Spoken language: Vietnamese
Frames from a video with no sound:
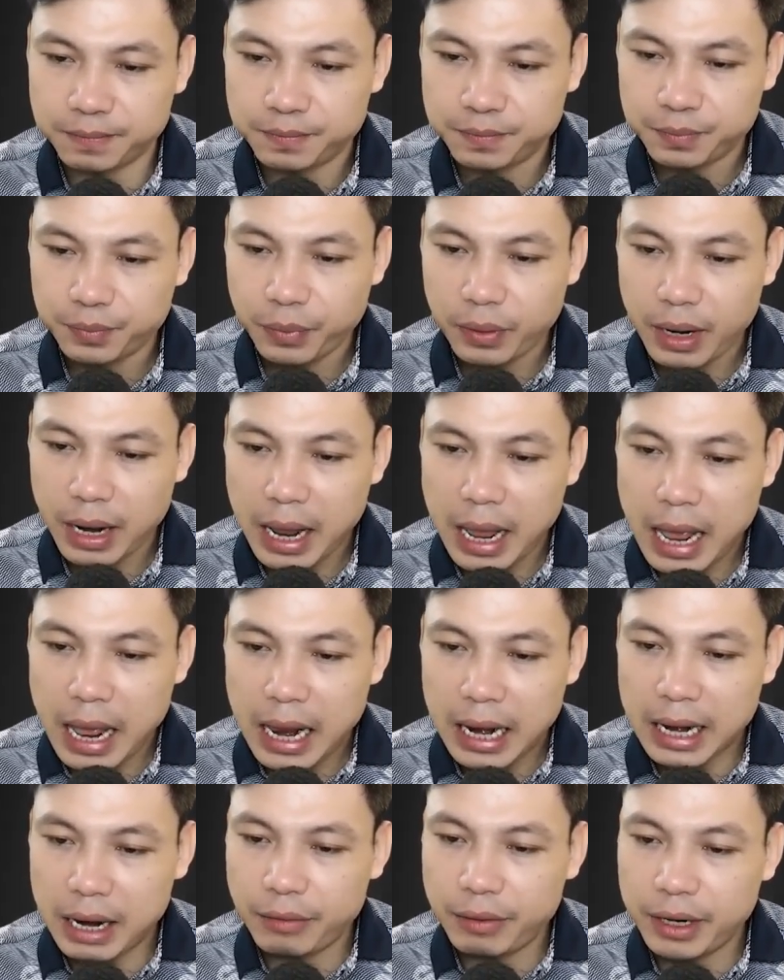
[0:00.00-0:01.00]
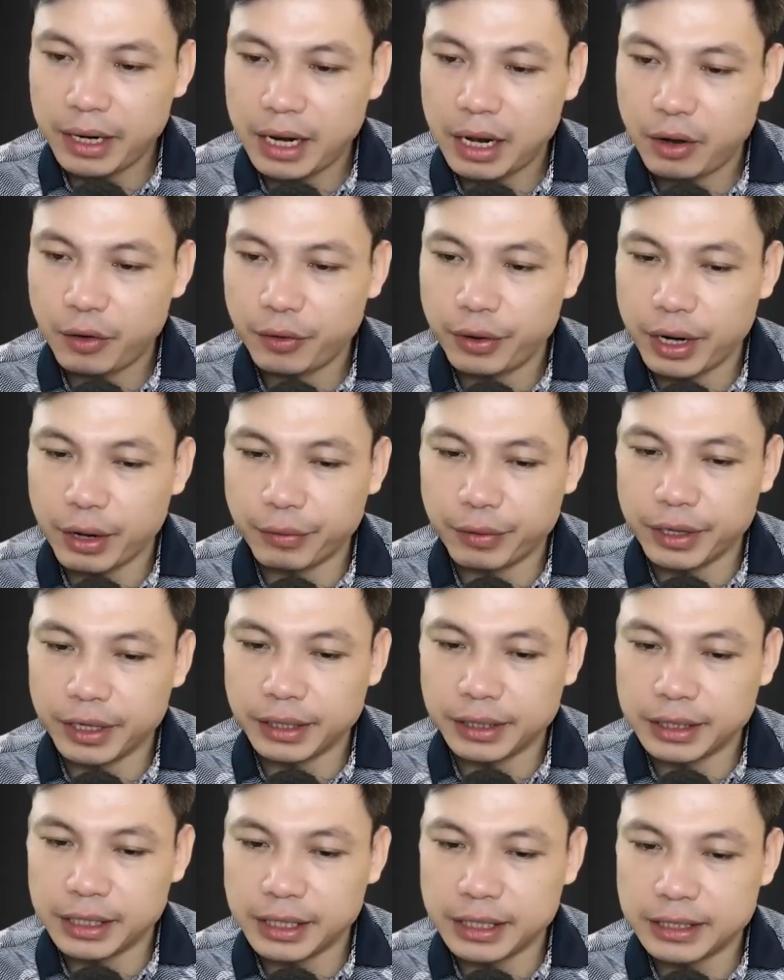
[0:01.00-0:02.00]
Nghe vậy lão Hoàng lại
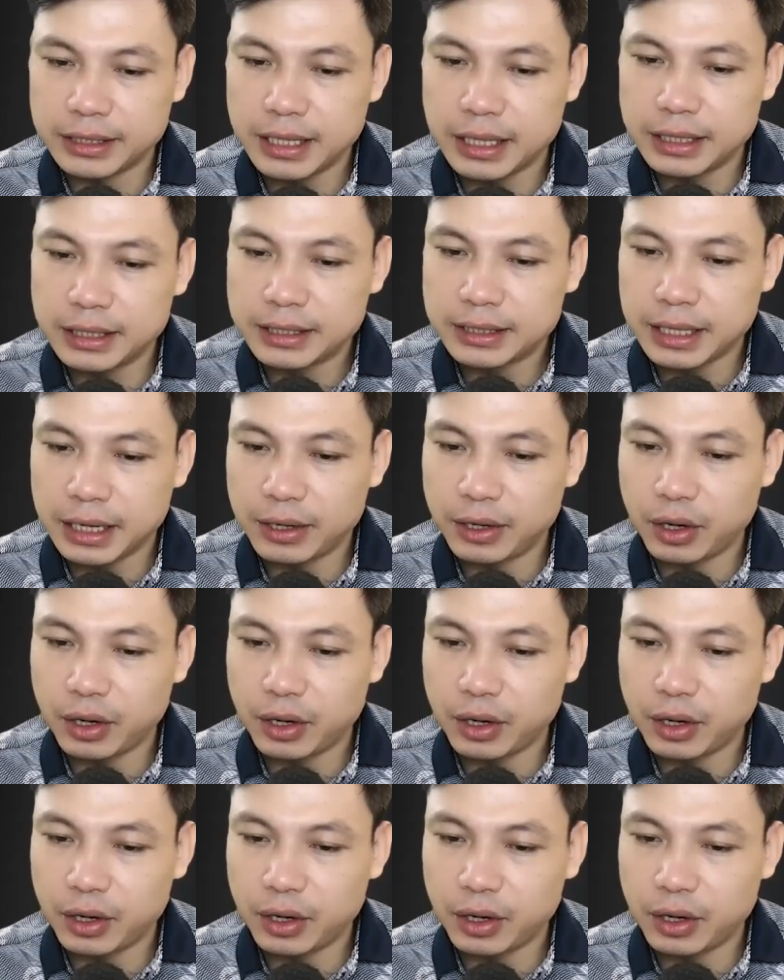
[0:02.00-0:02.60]
càng tức hơn.